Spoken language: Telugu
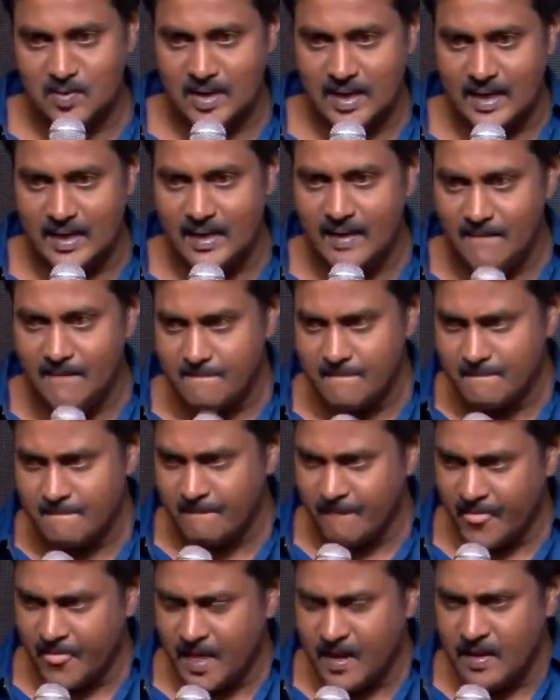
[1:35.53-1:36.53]
వల్ల
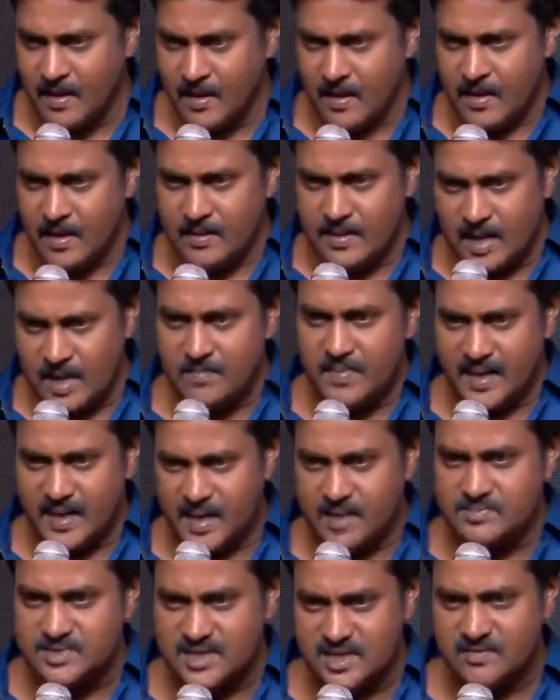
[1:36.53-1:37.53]
నేను
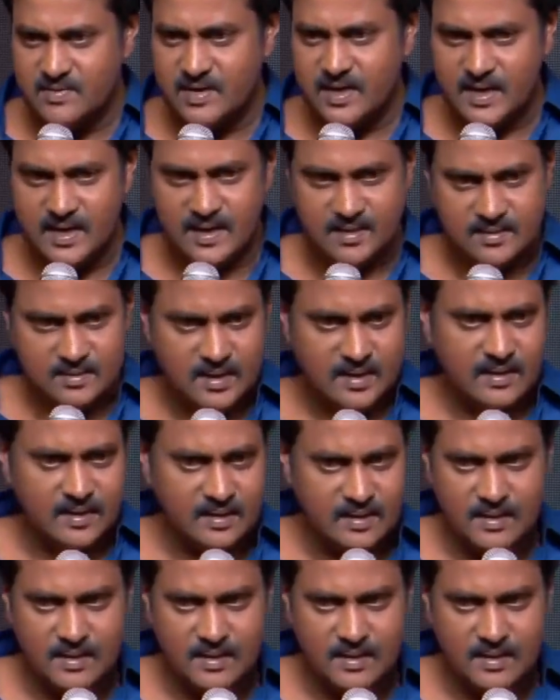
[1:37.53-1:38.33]
బీకామ్ చదివానండి అంతే